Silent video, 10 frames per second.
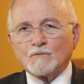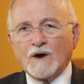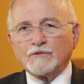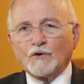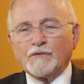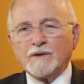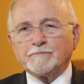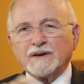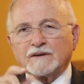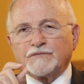cuando
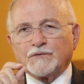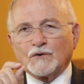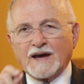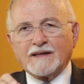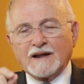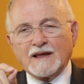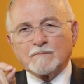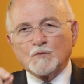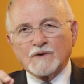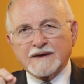fue perforada
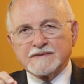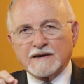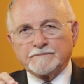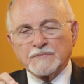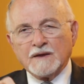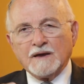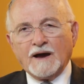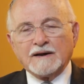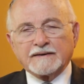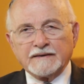la muralla
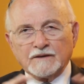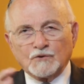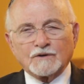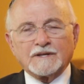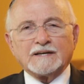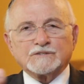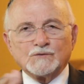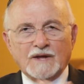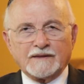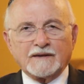alrededor de la
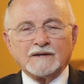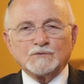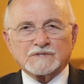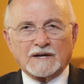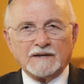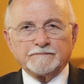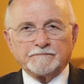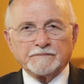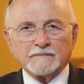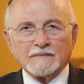ciudad de
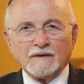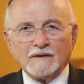Jerusalén.